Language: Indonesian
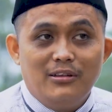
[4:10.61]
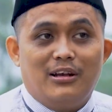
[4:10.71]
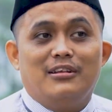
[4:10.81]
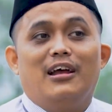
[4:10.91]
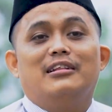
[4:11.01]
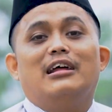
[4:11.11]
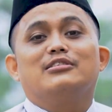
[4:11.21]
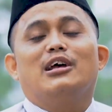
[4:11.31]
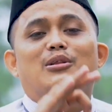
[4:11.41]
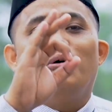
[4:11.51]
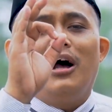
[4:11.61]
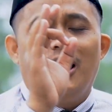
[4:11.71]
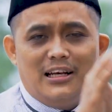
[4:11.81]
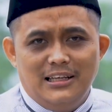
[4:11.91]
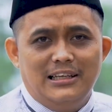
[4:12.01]
Ternyata satu
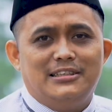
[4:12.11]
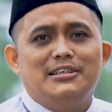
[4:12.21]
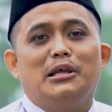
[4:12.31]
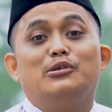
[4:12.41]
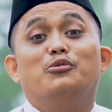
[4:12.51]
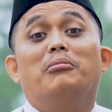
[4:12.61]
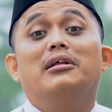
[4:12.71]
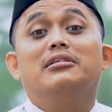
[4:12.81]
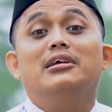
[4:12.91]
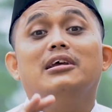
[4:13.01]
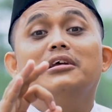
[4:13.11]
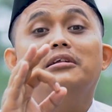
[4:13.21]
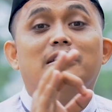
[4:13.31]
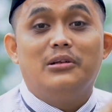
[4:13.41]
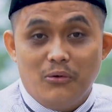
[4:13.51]
hari isinya cuma
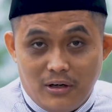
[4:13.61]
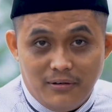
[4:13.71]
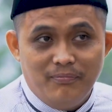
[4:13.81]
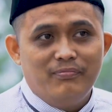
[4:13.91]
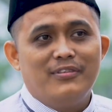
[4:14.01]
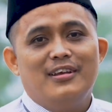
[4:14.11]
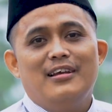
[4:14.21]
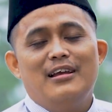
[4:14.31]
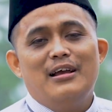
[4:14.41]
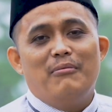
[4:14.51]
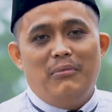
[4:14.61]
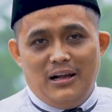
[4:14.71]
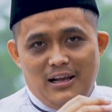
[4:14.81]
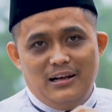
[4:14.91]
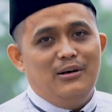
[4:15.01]
tidur
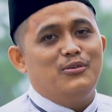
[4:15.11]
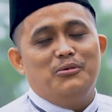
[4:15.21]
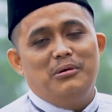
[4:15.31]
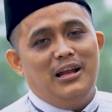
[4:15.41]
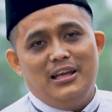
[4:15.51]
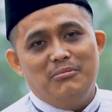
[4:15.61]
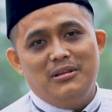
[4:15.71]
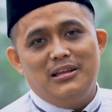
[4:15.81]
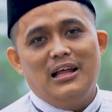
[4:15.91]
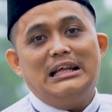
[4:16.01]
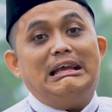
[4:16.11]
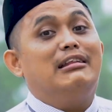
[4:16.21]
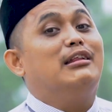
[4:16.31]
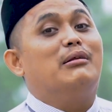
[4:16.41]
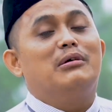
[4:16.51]
maka naudzubillahi min
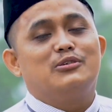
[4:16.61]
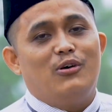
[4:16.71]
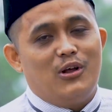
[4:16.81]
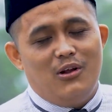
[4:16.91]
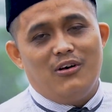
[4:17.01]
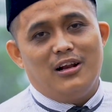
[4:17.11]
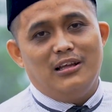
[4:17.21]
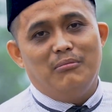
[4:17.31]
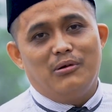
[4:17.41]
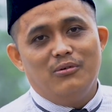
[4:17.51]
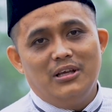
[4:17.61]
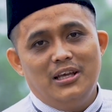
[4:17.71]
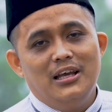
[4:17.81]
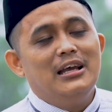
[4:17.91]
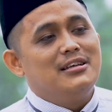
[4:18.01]
kita termasuk orang-orang yang
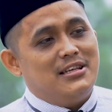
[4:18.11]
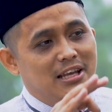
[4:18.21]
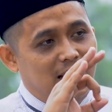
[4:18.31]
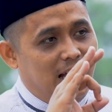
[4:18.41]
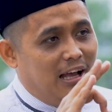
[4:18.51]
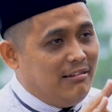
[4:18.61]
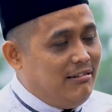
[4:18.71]
merunggi sehingga